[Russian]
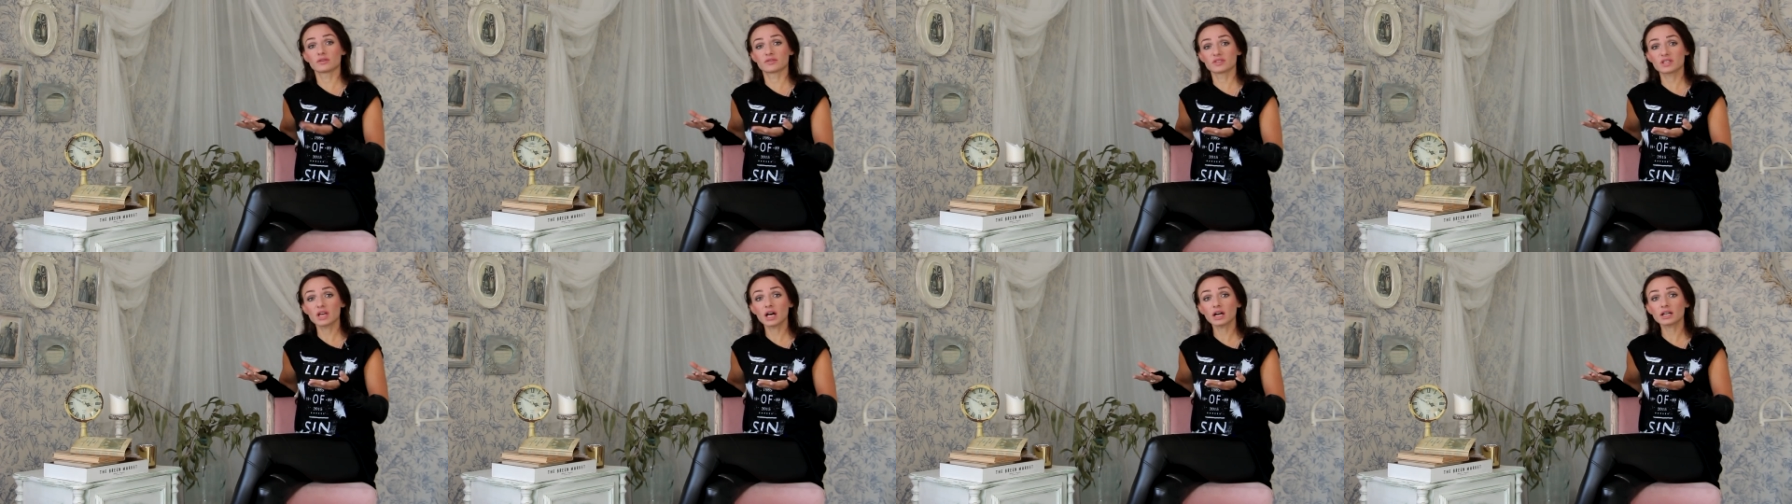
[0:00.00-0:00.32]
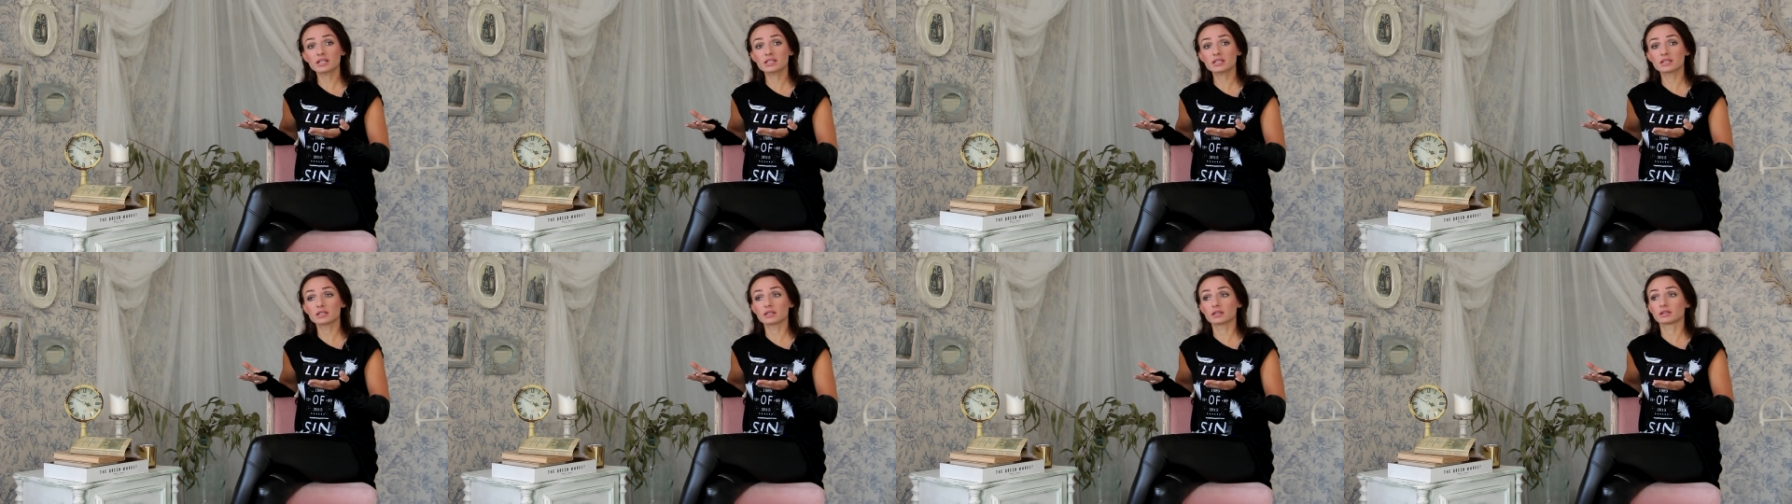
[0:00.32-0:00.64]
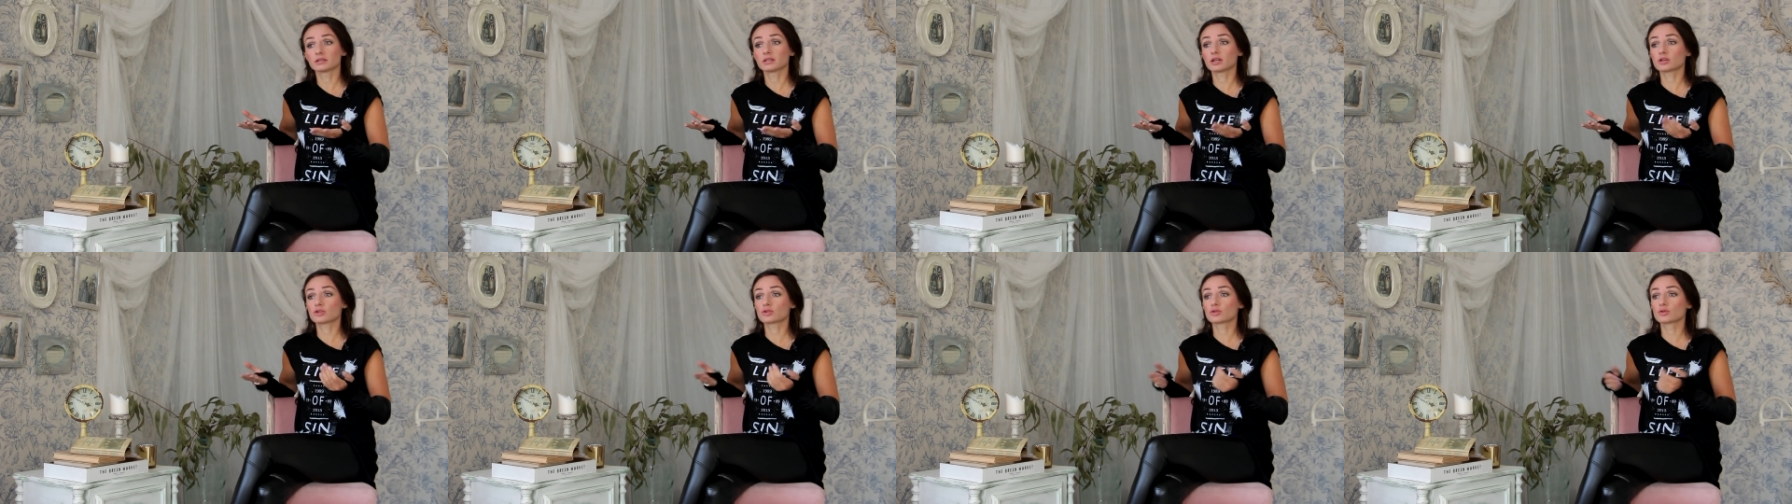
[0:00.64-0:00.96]
в ЗАГСе
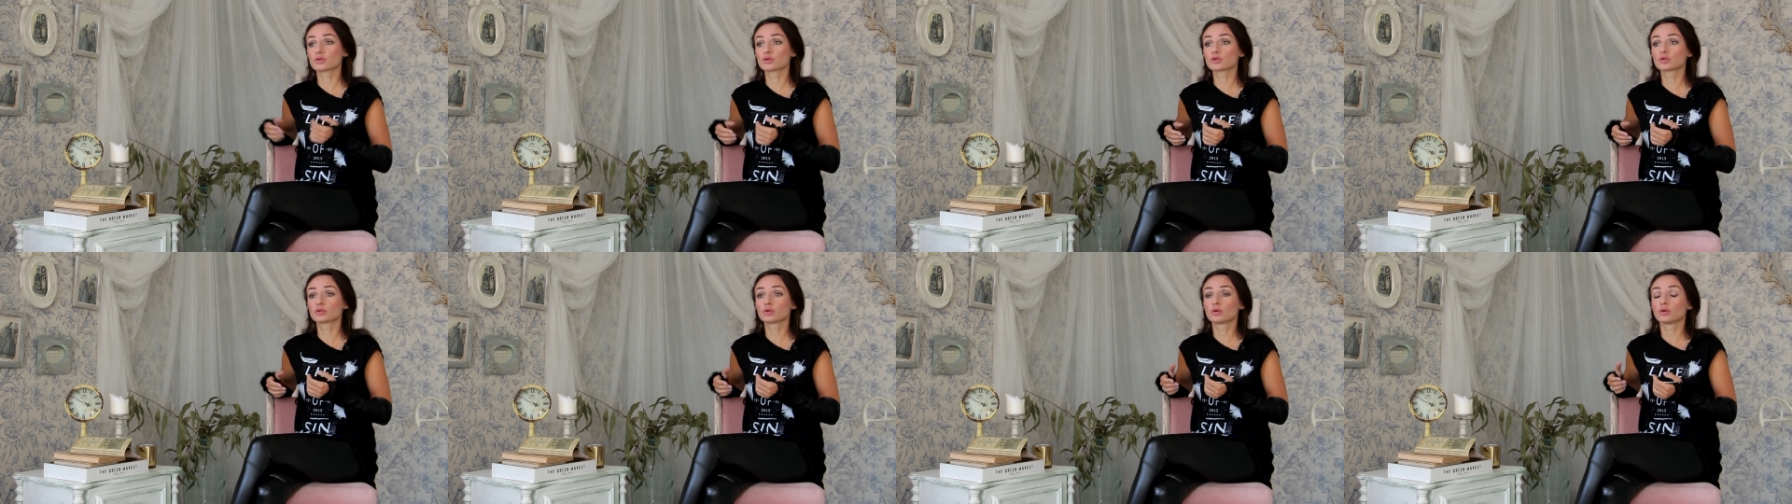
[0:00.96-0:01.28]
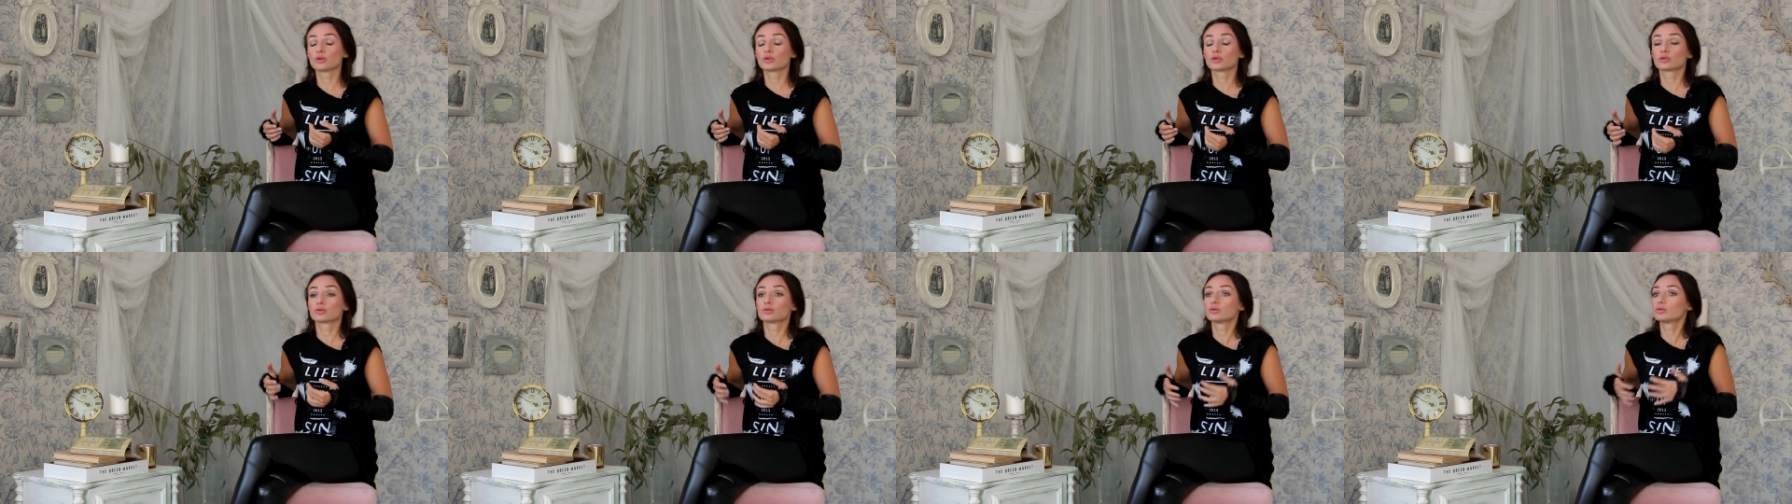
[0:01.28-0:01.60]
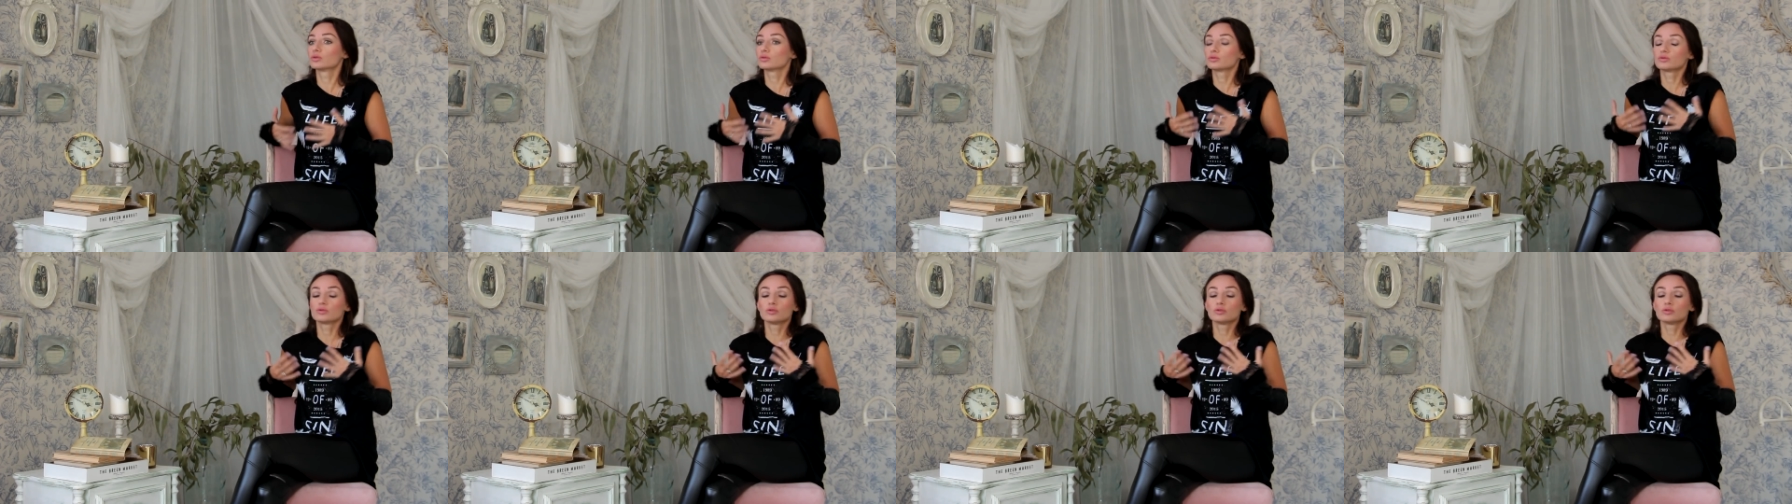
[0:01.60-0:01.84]
нашу историю, но ну,